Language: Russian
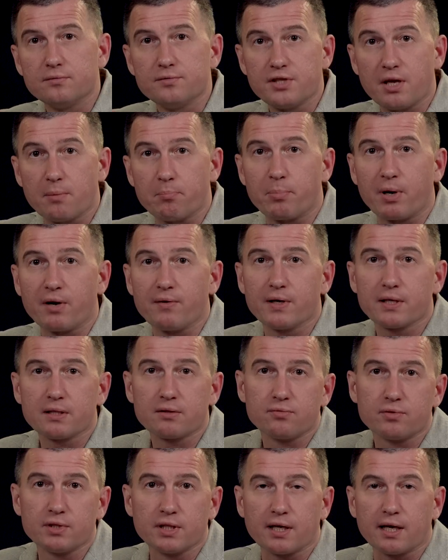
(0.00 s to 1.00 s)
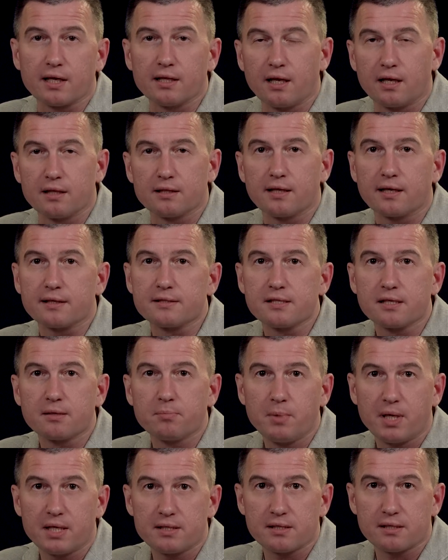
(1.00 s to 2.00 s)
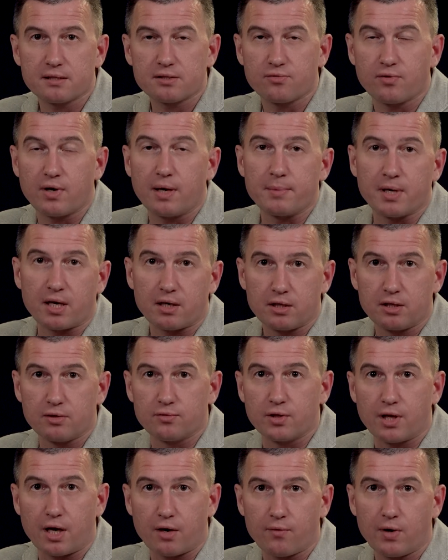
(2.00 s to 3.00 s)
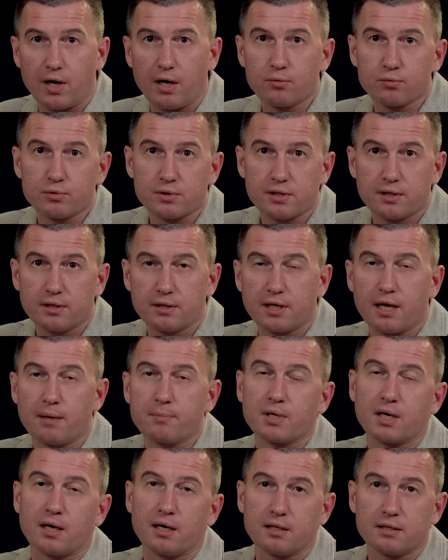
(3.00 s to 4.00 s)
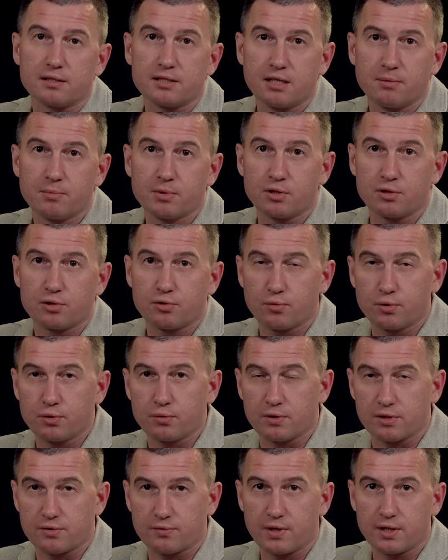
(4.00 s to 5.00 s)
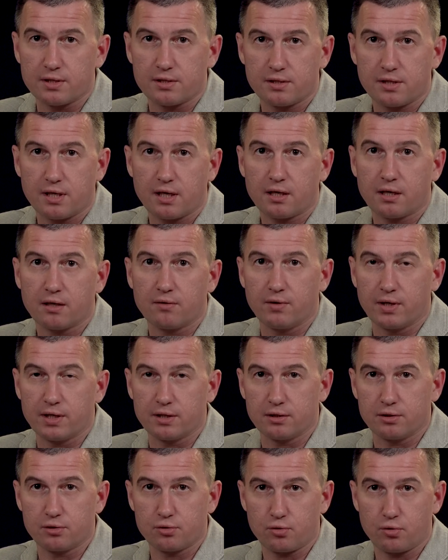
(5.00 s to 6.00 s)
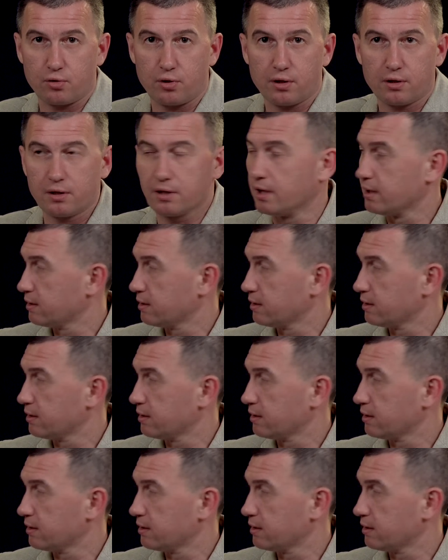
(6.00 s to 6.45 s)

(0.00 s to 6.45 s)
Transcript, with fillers: Всем привет! Вы на канале Тактик Медиа, с вами Архивная Революция, я Михаил Тимин. Сегодня у нас в гостях военный историк